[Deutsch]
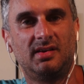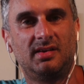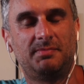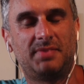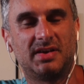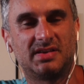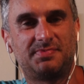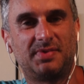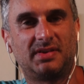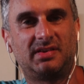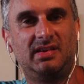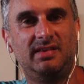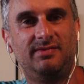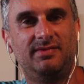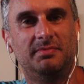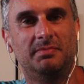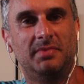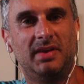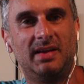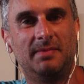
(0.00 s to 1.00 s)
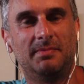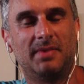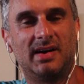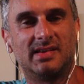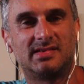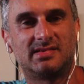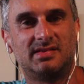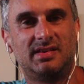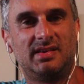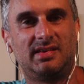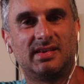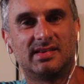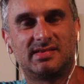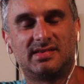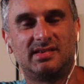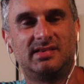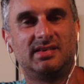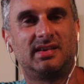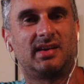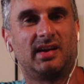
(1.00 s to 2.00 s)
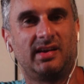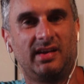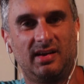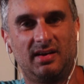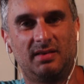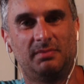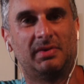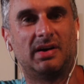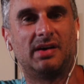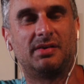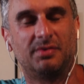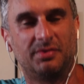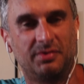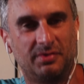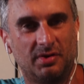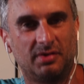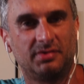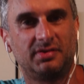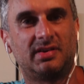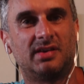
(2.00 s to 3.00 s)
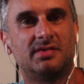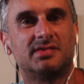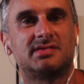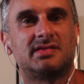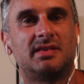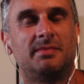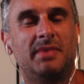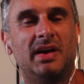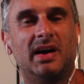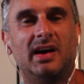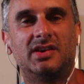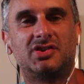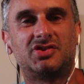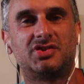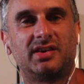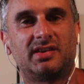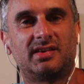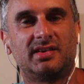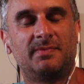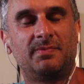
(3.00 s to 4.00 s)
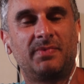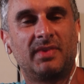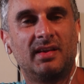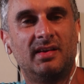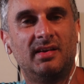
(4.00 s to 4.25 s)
Perspektive im Leben heißt nicht, dass ich eine Karriere mache und noch ein Tausender mehr einstecke,